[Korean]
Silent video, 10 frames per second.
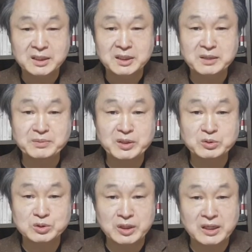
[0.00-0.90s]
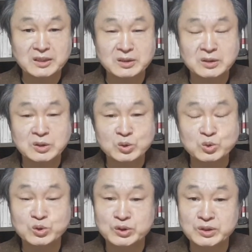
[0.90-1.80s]
김태호 수사관은
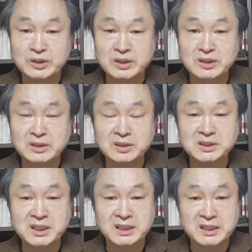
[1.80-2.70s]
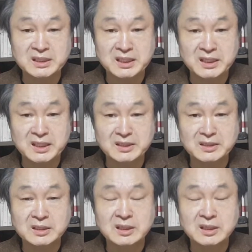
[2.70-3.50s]
우영근 러시아 대사에 대한